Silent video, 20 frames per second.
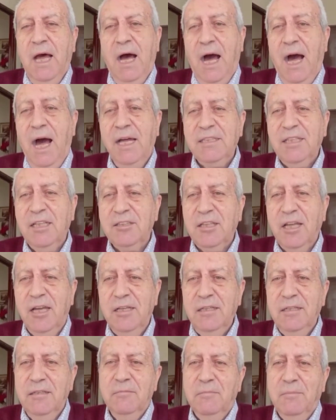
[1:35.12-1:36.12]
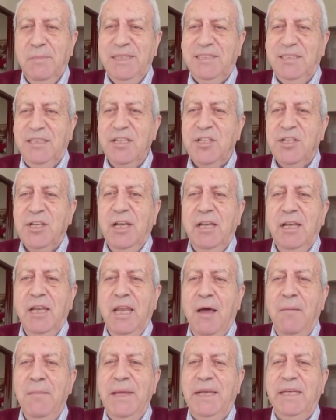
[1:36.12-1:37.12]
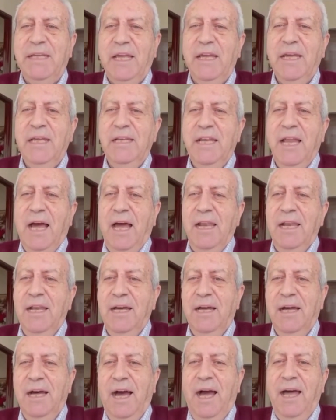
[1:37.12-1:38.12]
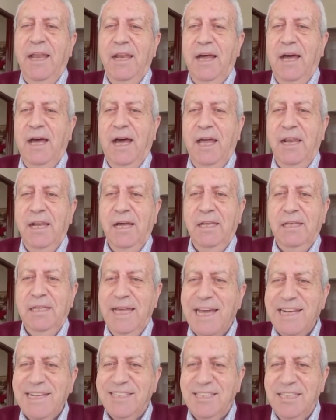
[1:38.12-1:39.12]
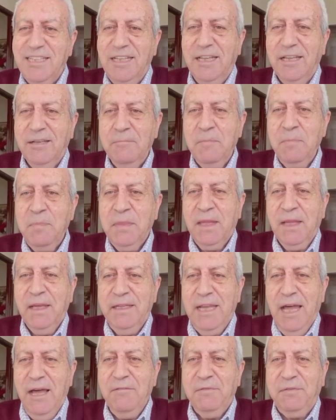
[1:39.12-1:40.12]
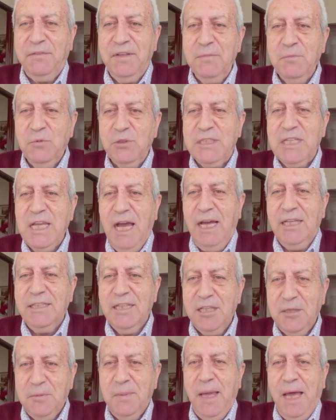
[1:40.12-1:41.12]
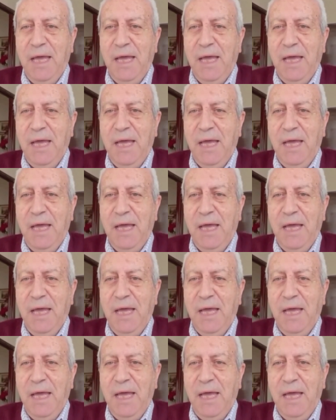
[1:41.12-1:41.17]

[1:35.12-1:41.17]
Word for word: عادة بس تجي الأمريكان على على على اليرزي لأن في مساعدات